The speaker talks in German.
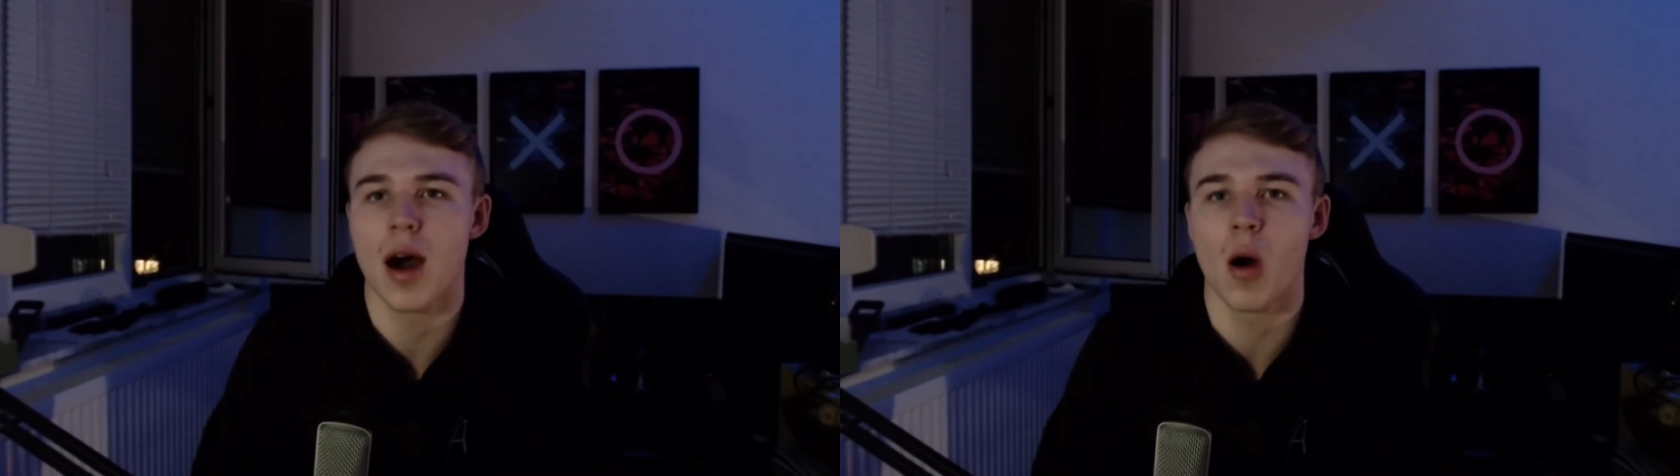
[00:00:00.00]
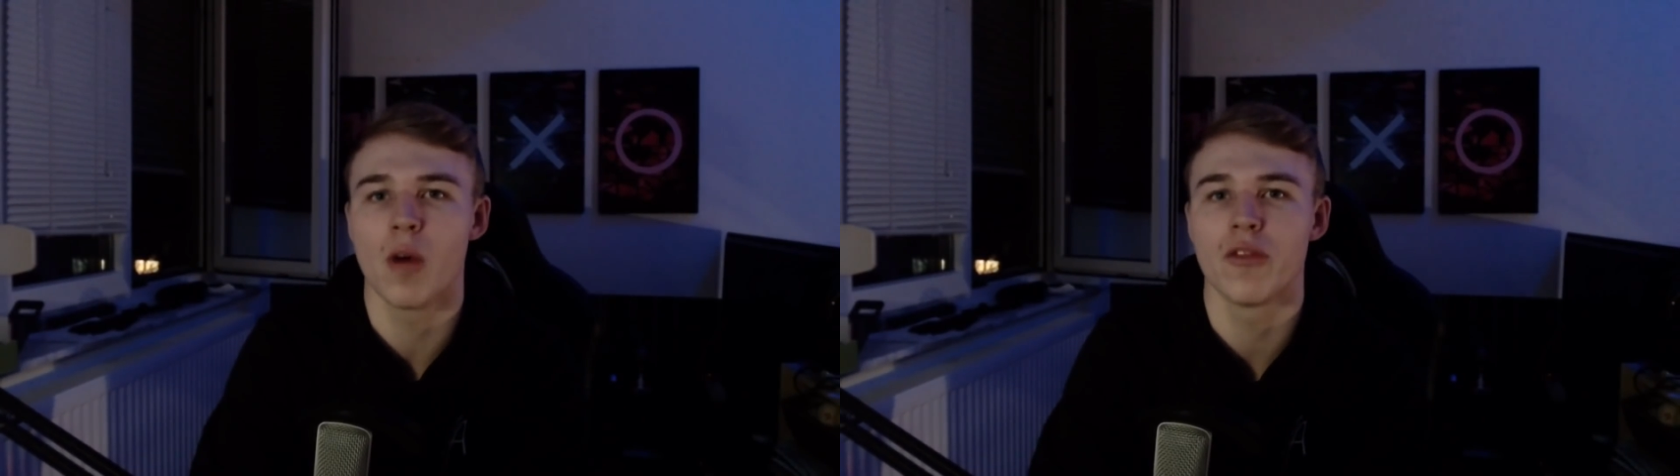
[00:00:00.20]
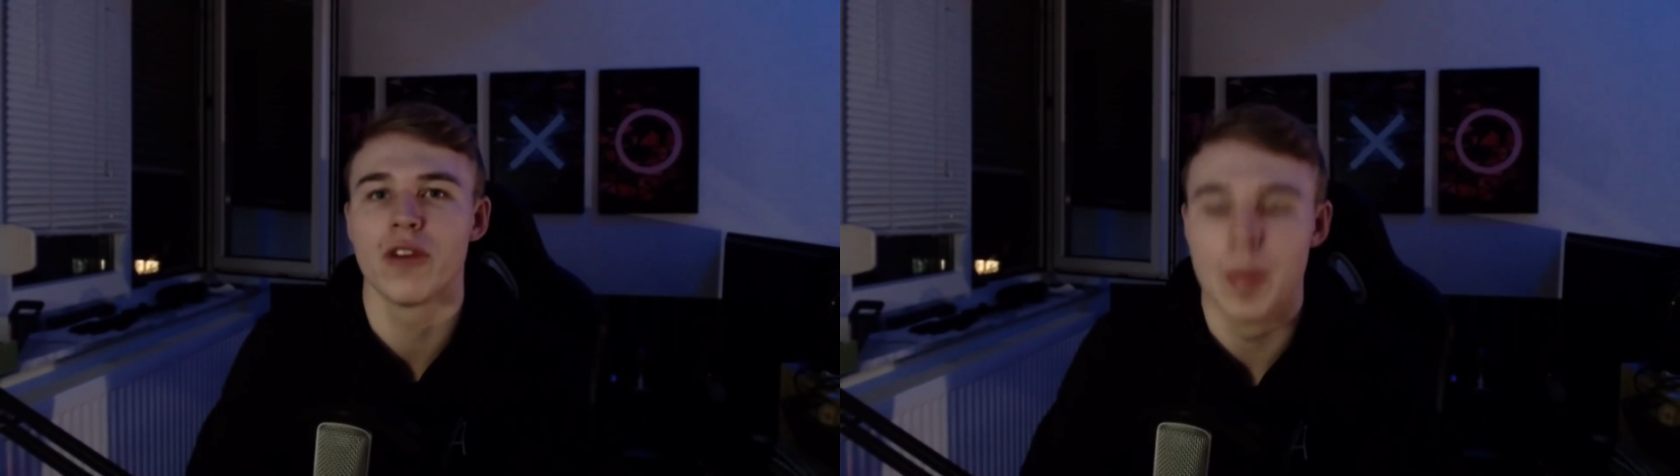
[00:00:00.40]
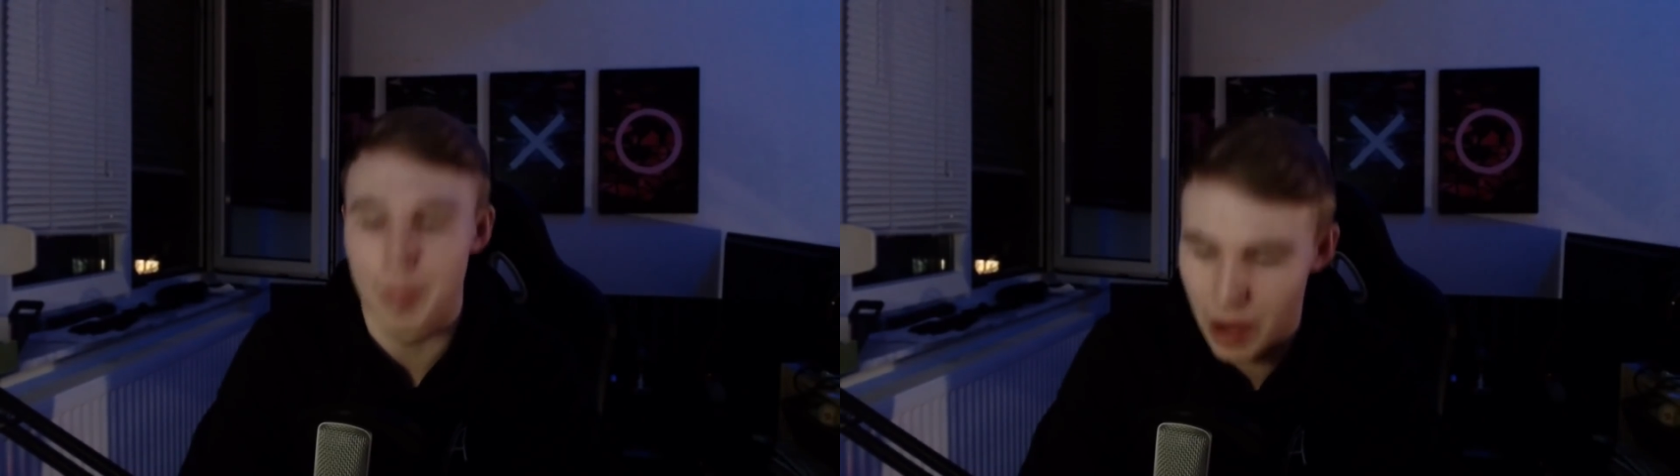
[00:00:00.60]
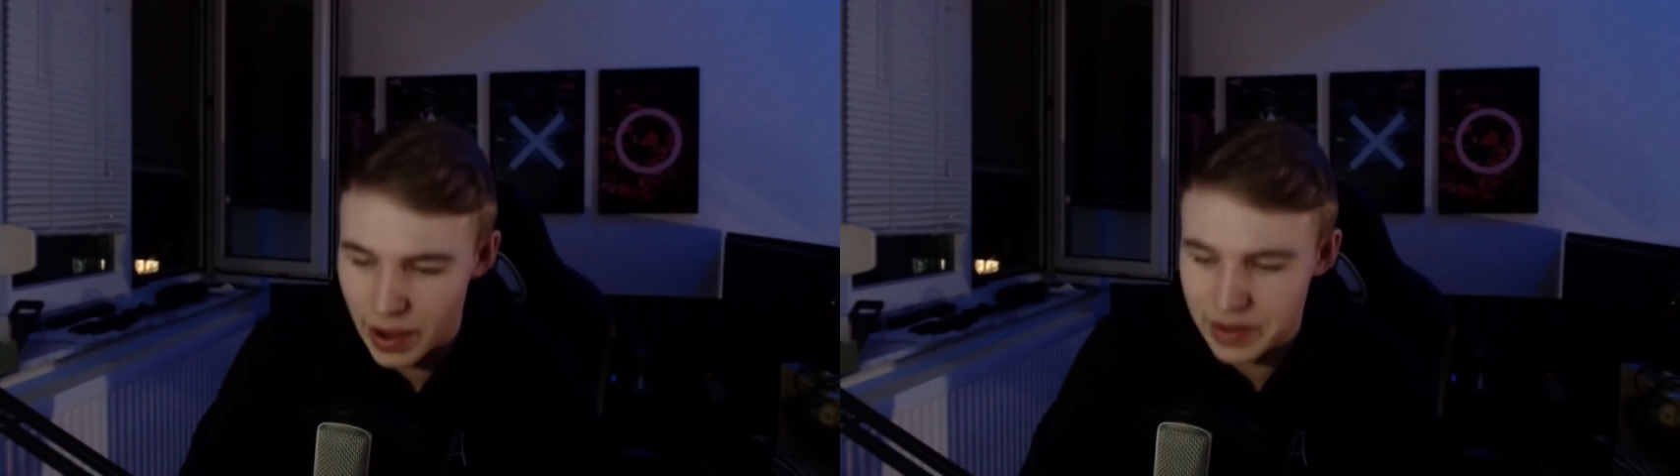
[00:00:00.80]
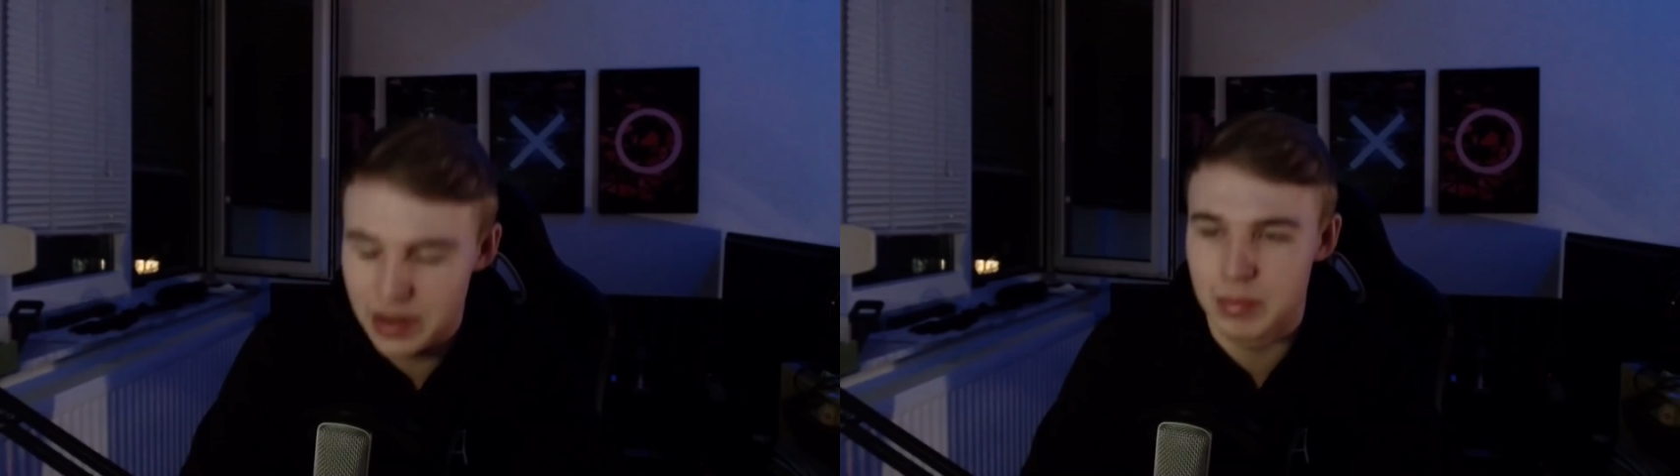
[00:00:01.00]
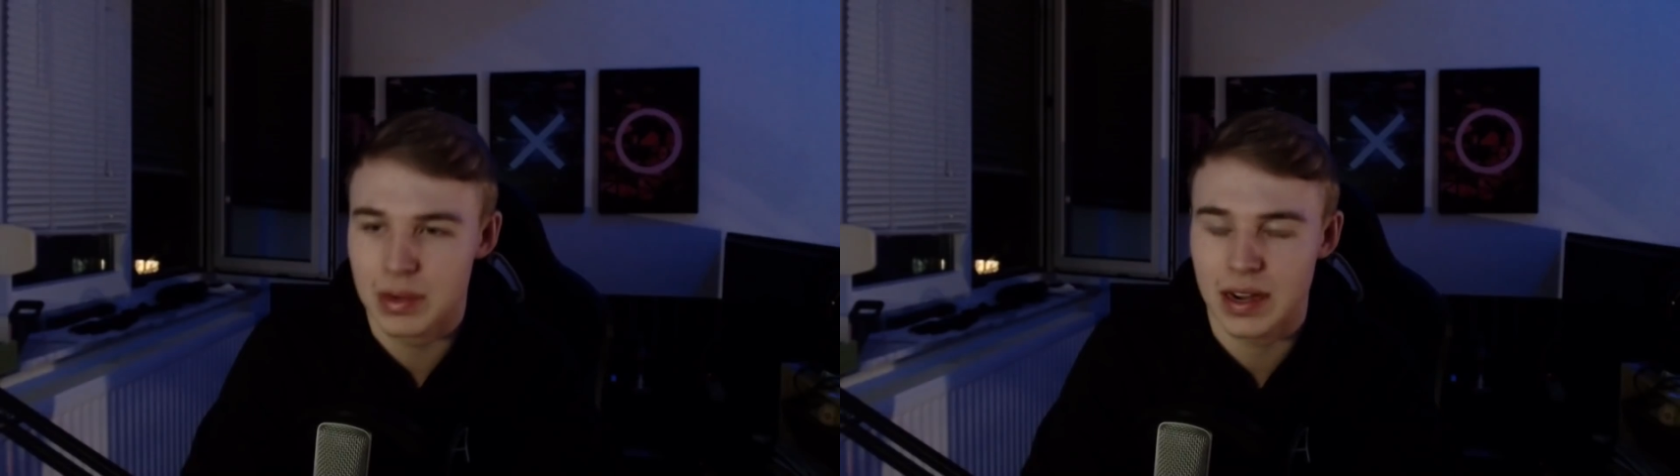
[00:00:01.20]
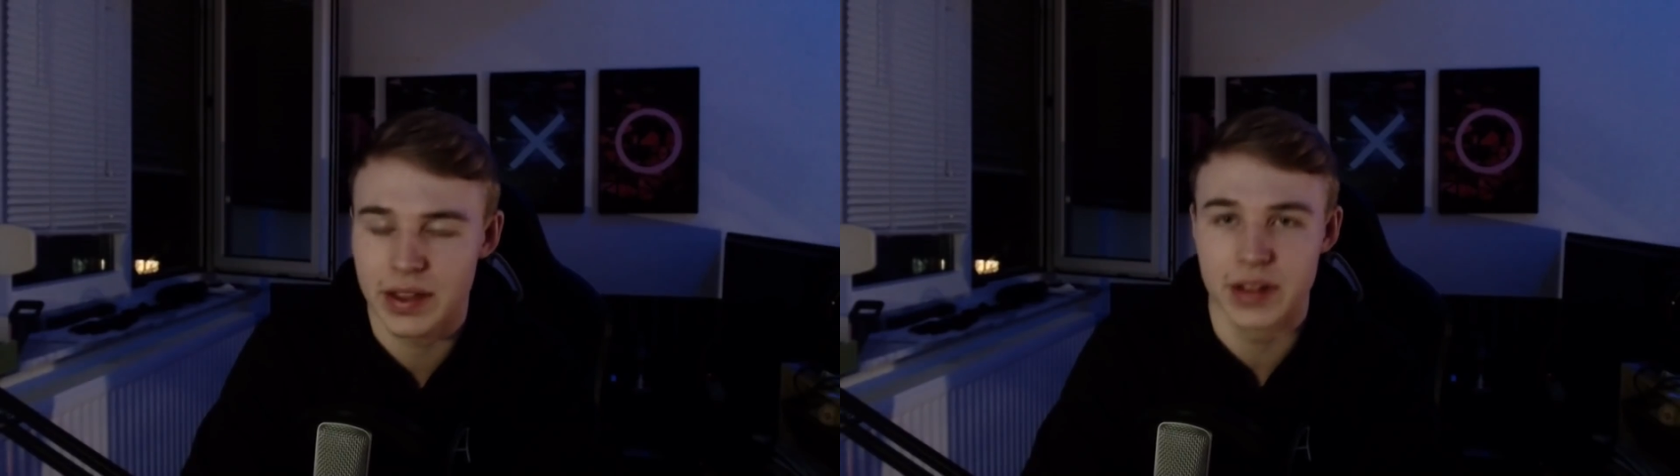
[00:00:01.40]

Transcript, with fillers: auf meinem Kanal.